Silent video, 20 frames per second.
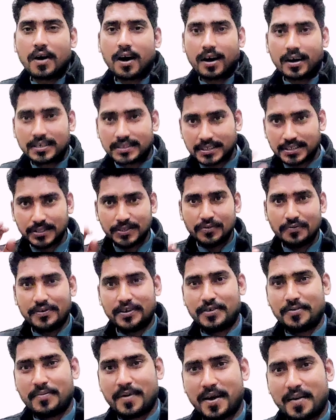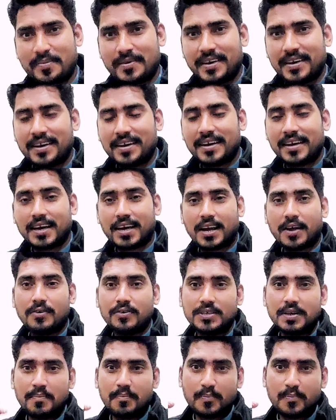आज की जो वीडियो मैं आपके लिए लेकर आया हूँ ये